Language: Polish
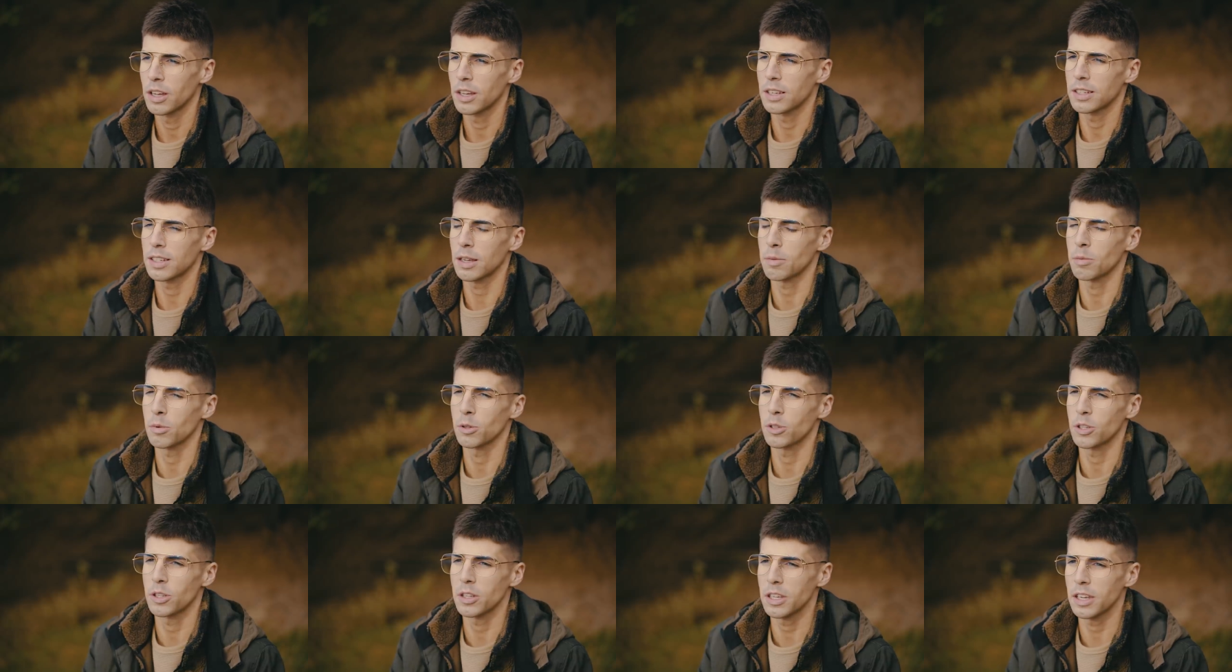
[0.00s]

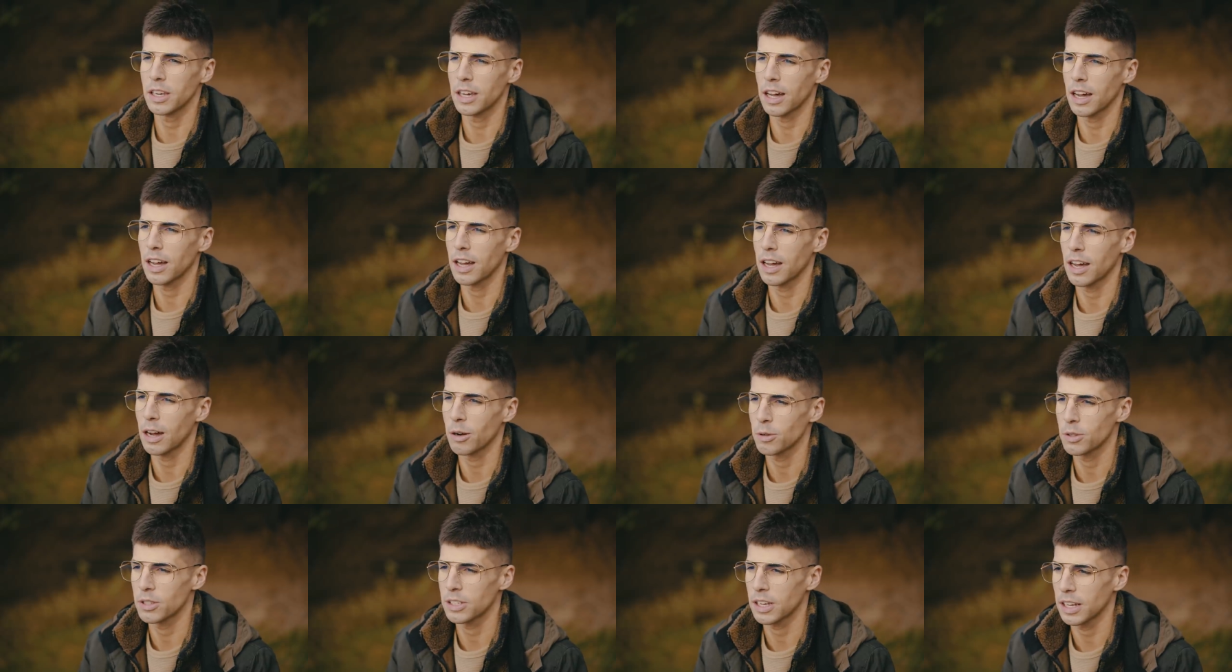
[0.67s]

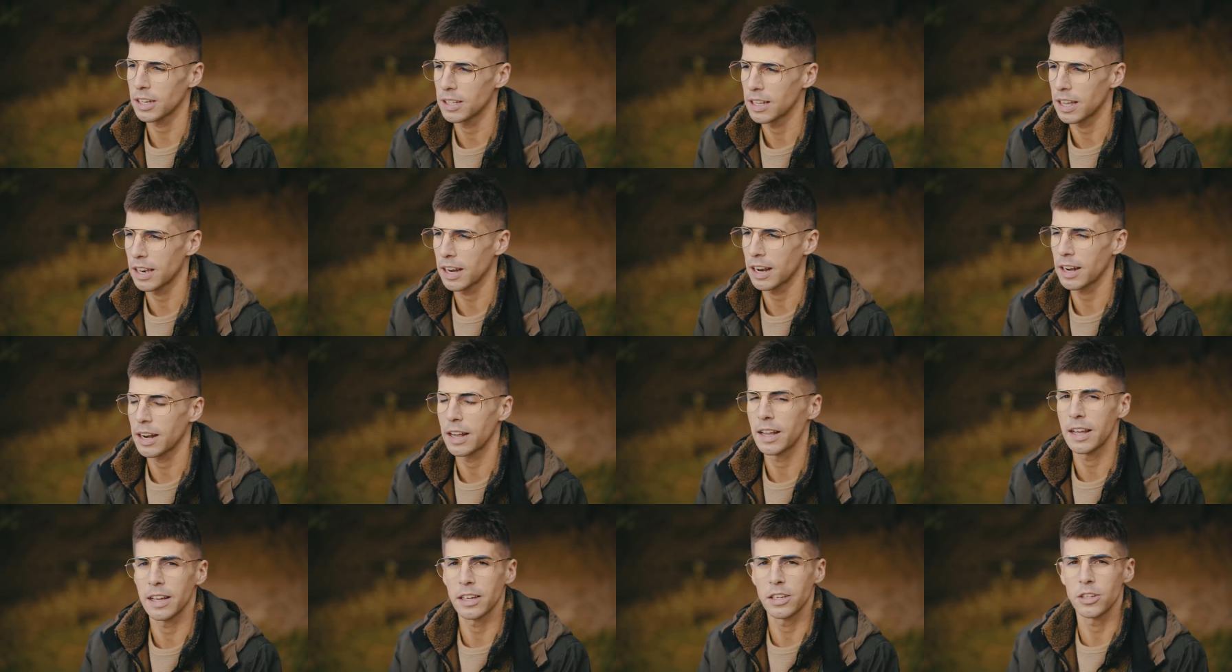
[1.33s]
samotnika, outsidera
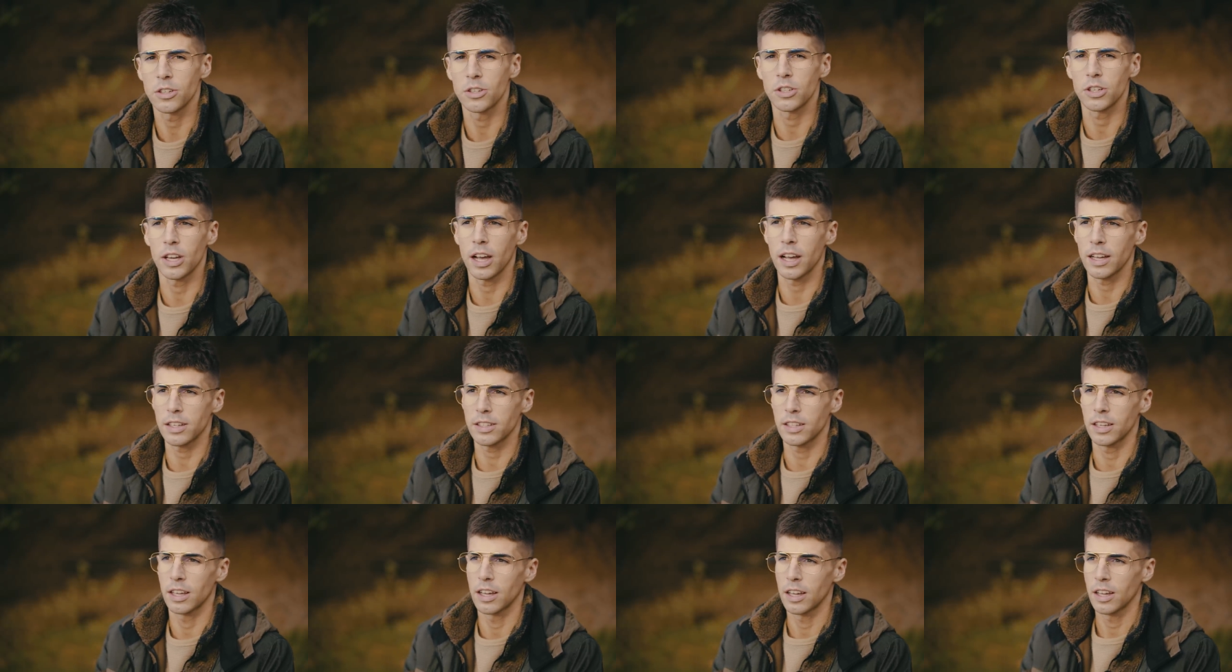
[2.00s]
na jakiś
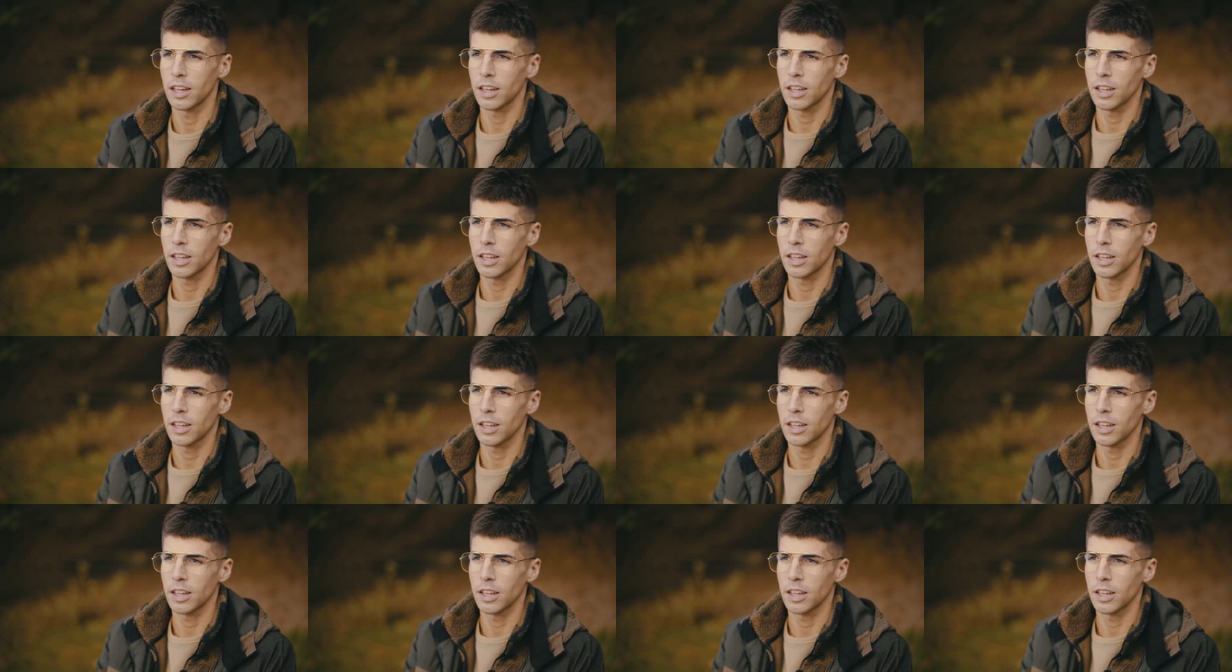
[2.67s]
czas.